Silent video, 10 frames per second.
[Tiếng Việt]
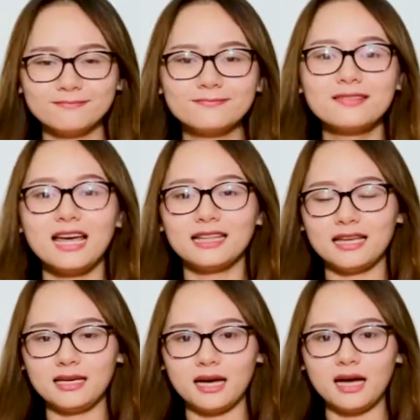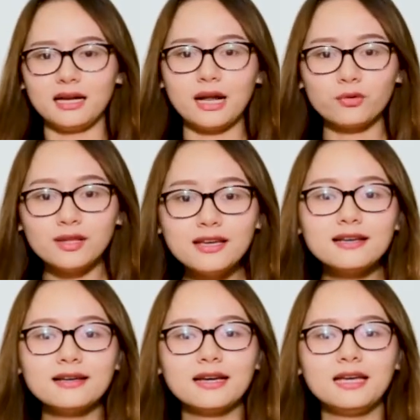Ừ. thì à, đầu
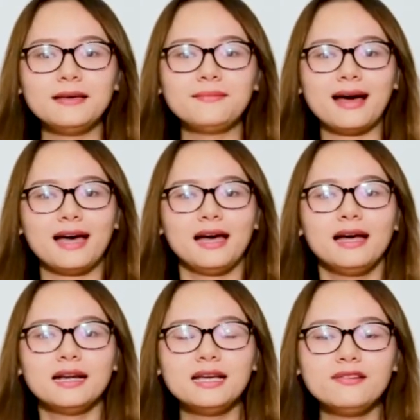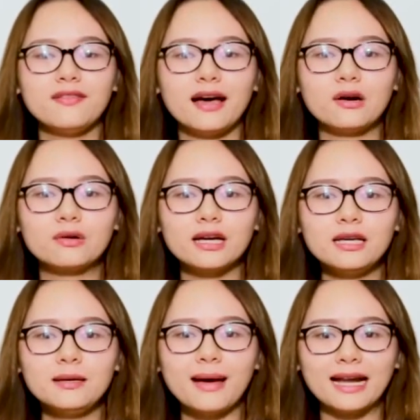tiên khi mà đi vào
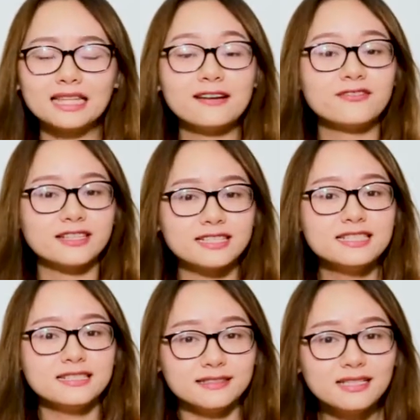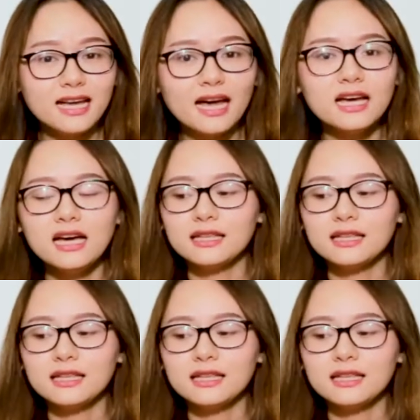cái bảng thành phần dinh dưỡng đi ha